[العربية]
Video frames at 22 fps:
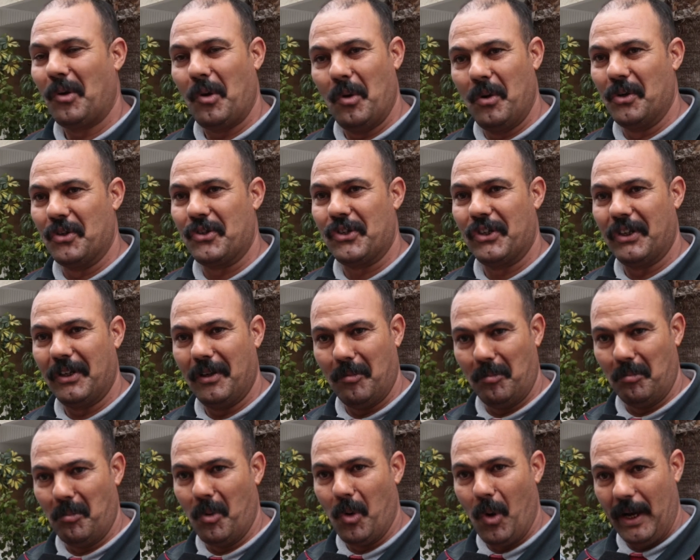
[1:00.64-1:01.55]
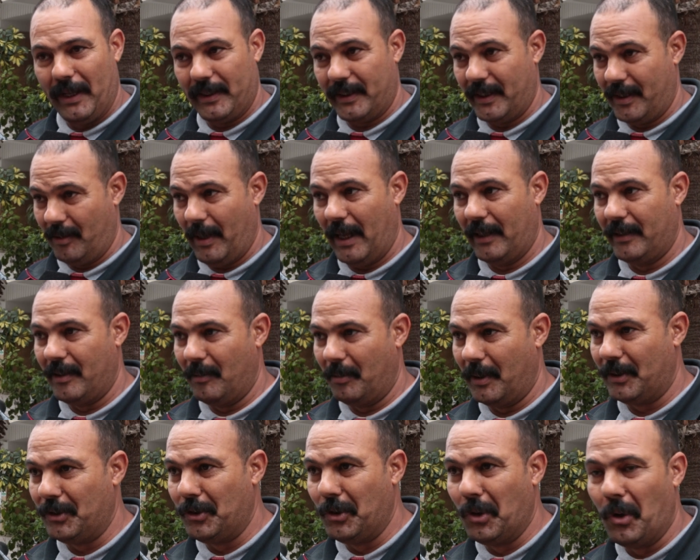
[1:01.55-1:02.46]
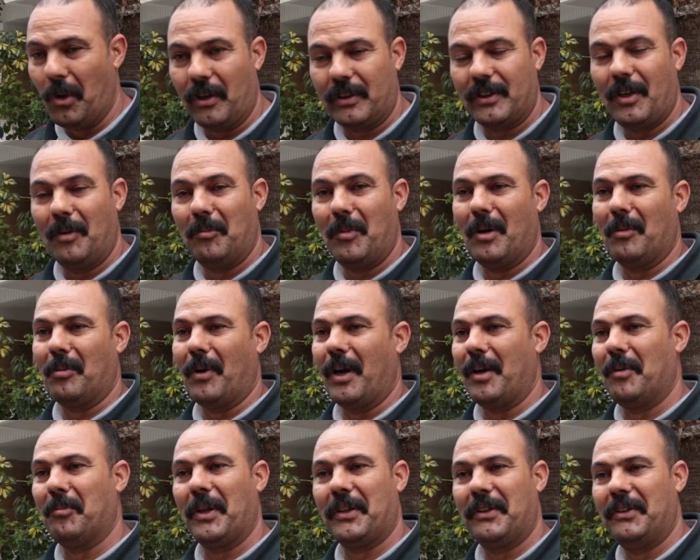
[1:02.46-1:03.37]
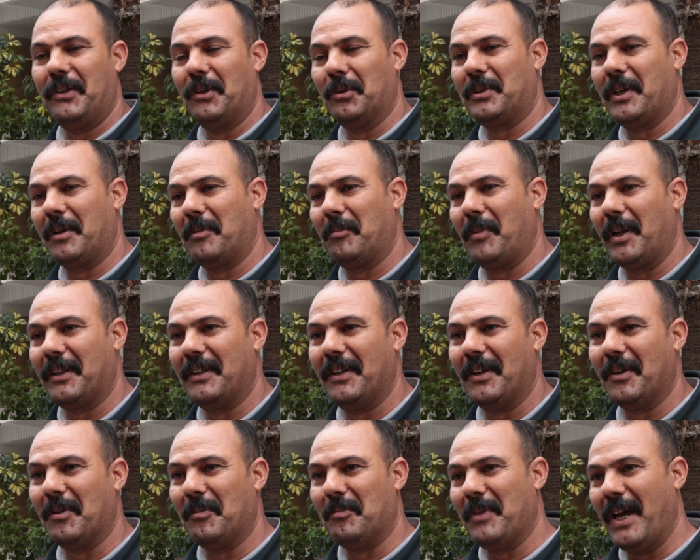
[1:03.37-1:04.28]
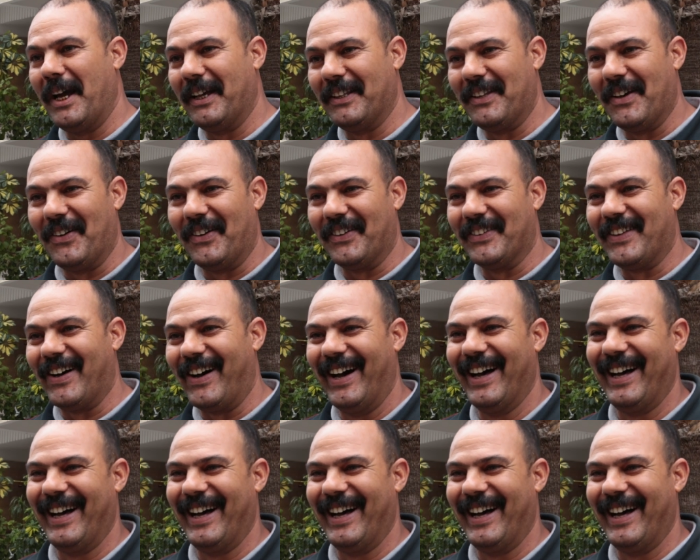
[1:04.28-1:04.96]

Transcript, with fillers: كل شيء المواطنين بحال دابا الديور تاهما اللي بغا يمضيو تا نمضيو هذا وحده